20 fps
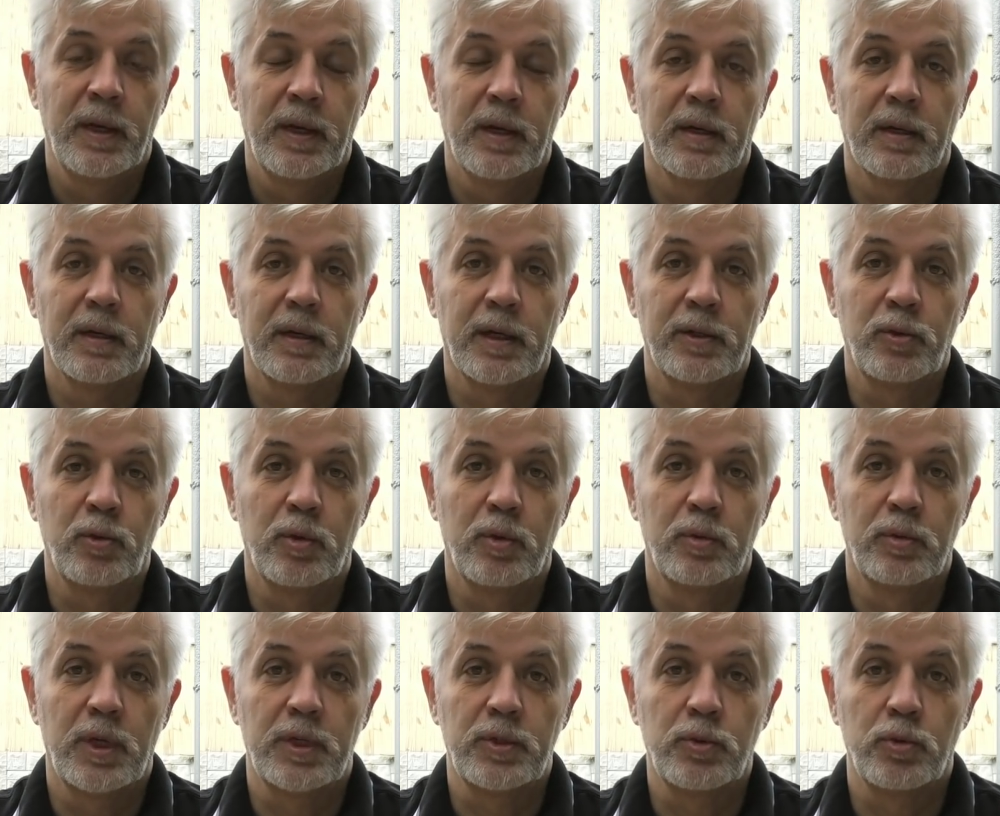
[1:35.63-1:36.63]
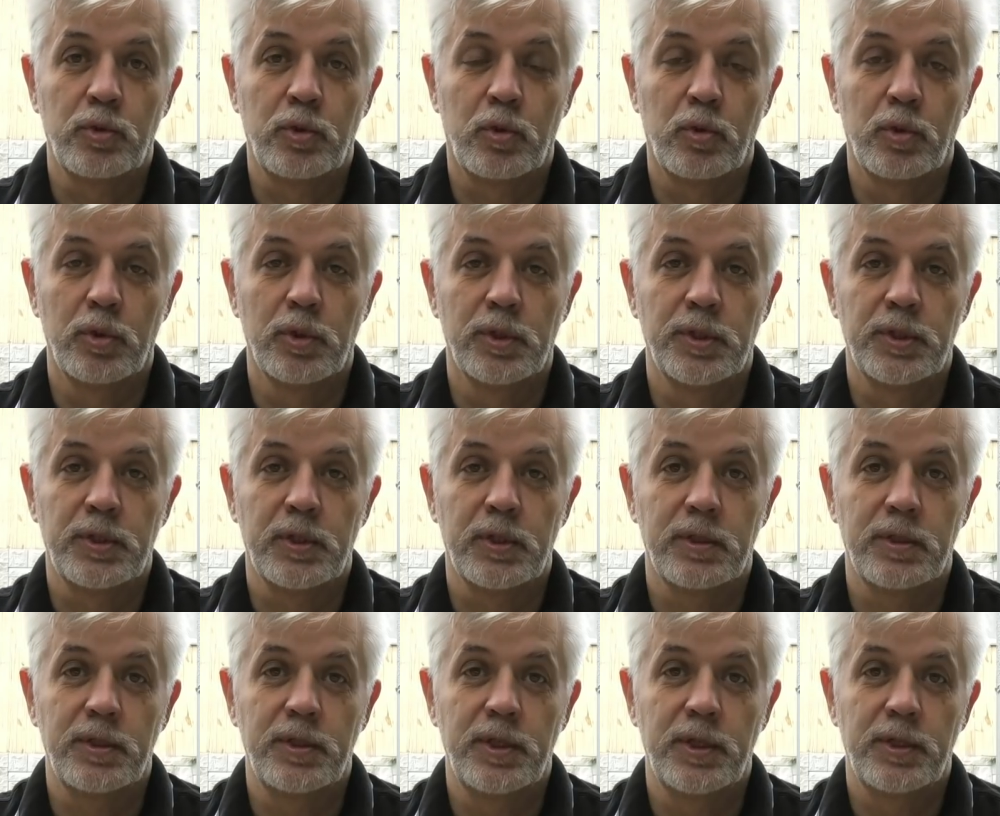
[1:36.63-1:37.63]
э, который у нас
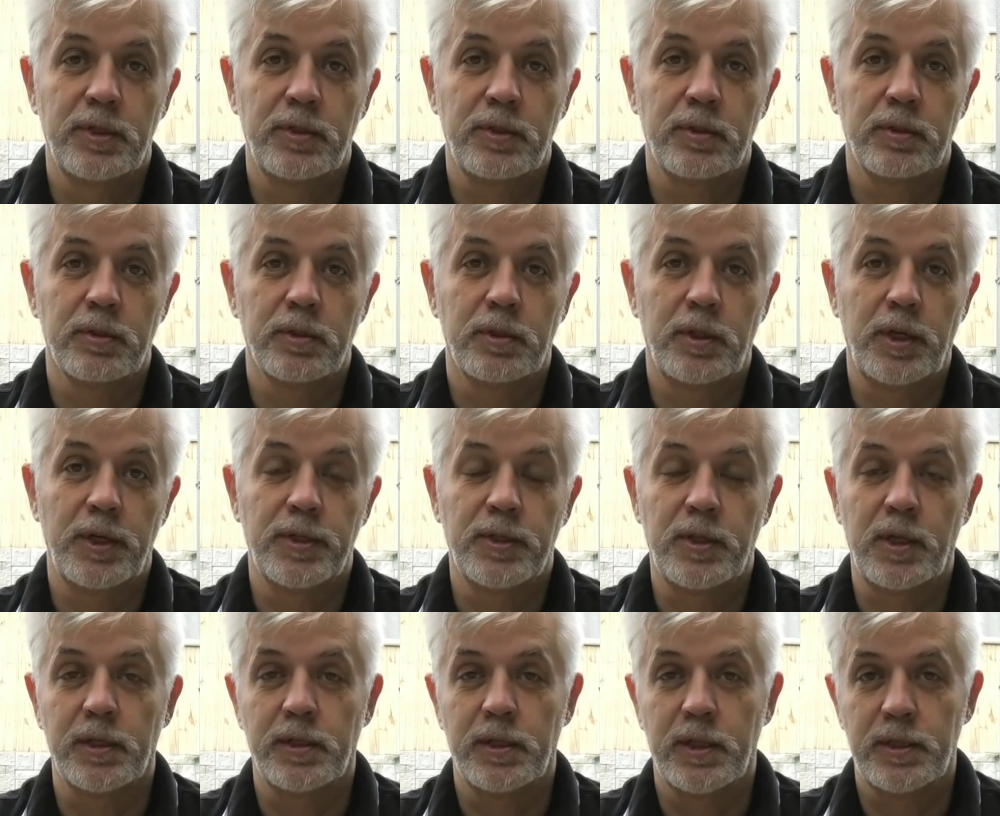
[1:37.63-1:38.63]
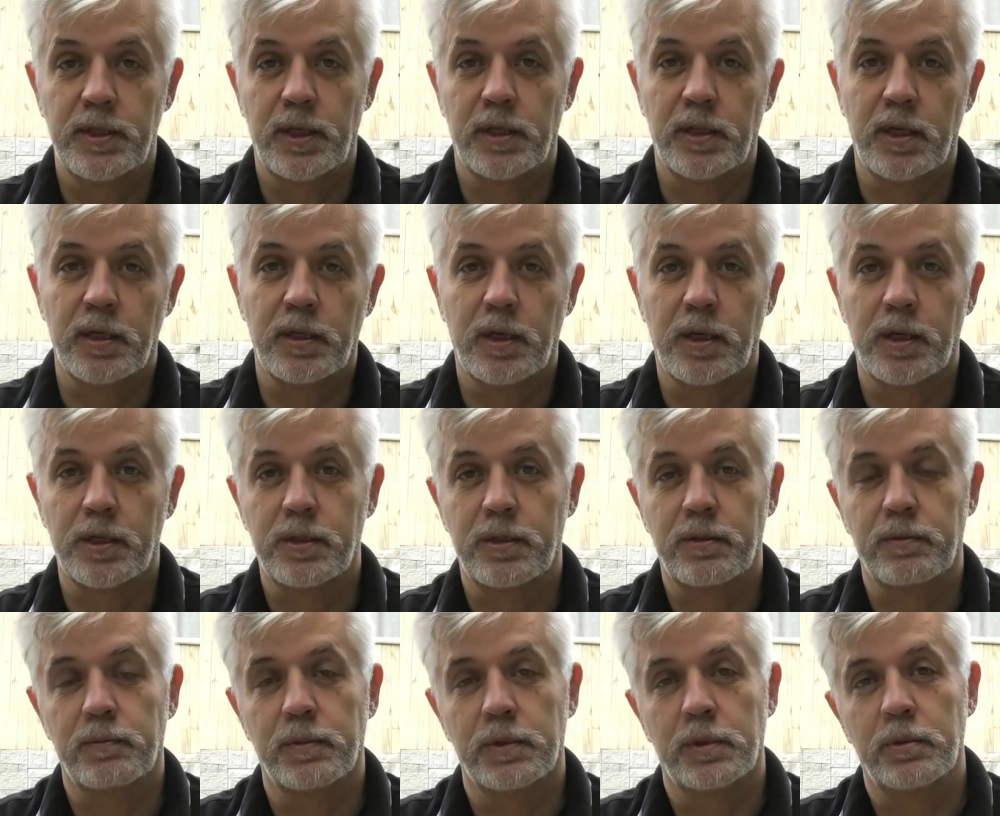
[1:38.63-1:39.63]
устроился здесь 30 лет назад, как
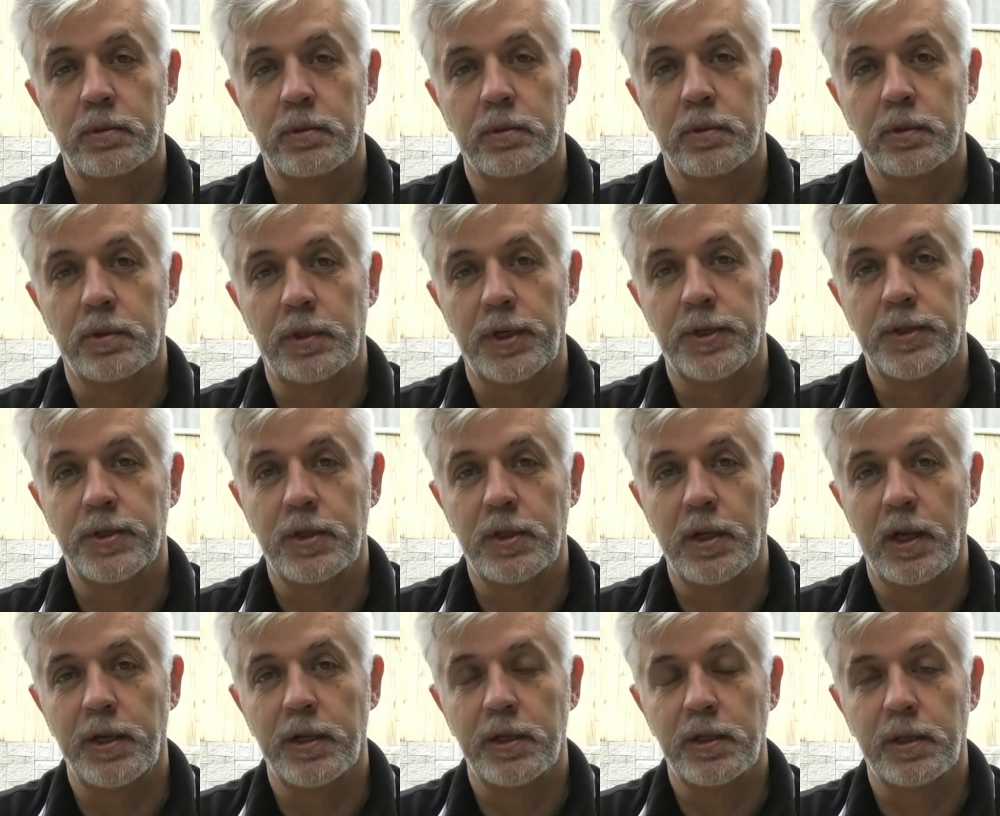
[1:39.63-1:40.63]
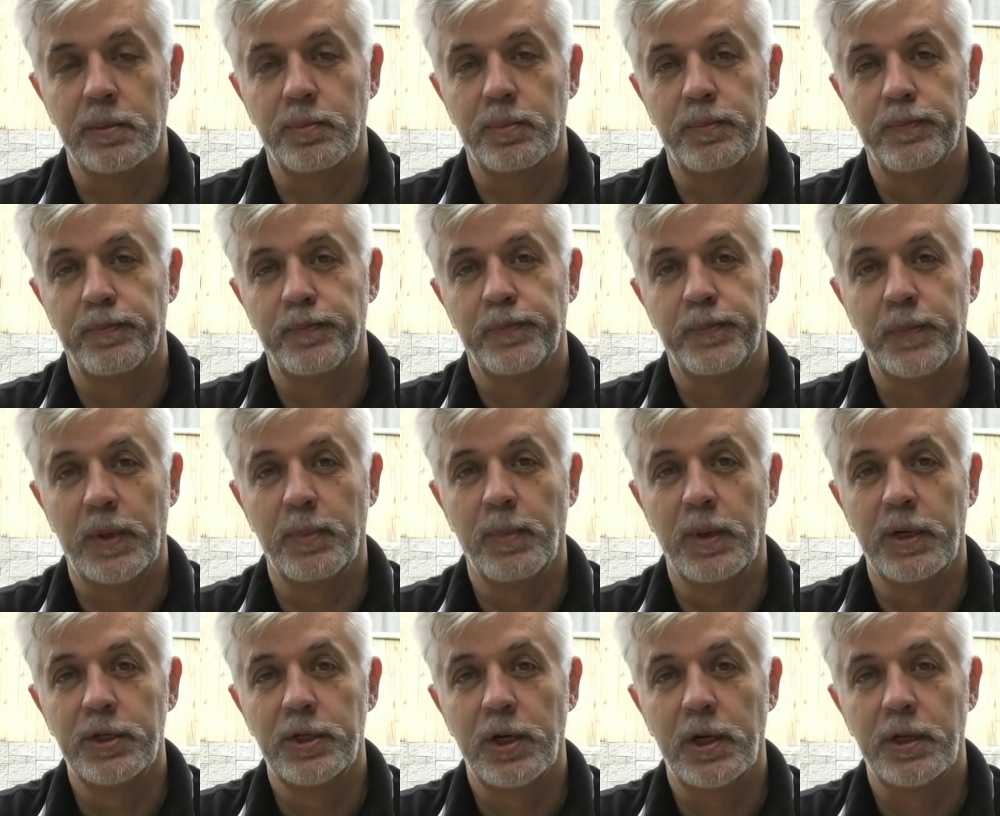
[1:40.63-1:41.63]
раз вот 30-летие
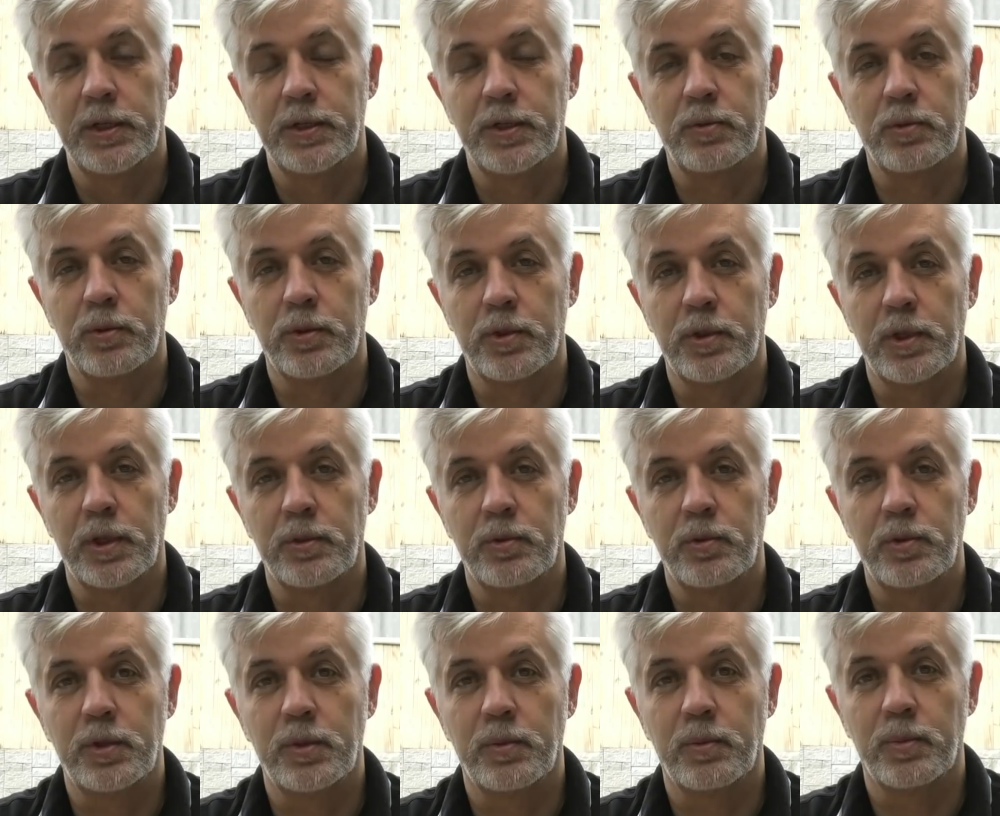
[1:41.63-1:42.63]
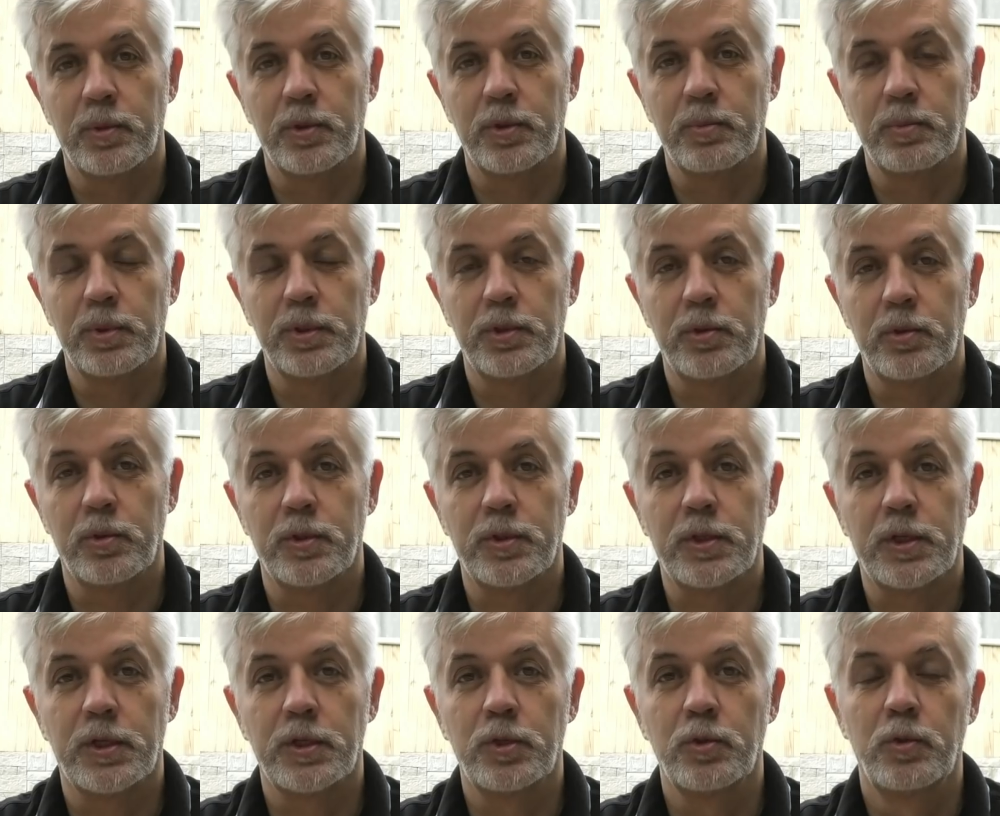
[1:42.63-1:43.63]
приближается, тоже на эту тему, может быть, что-то
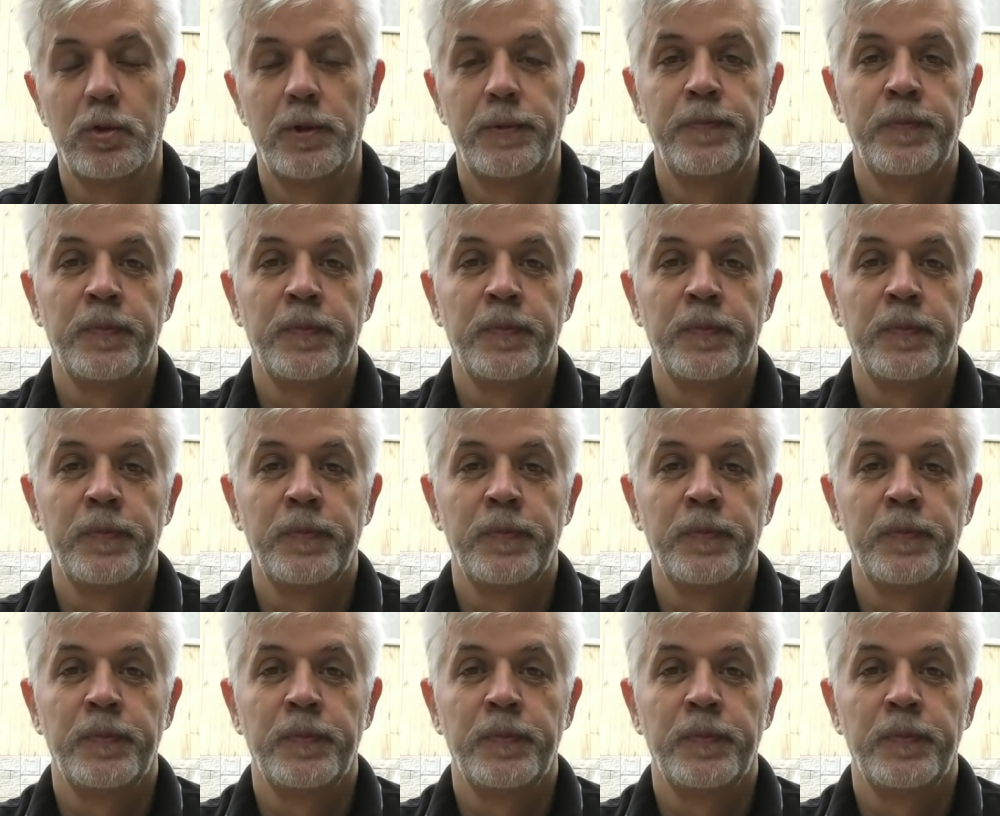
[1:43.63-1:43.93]
скажу.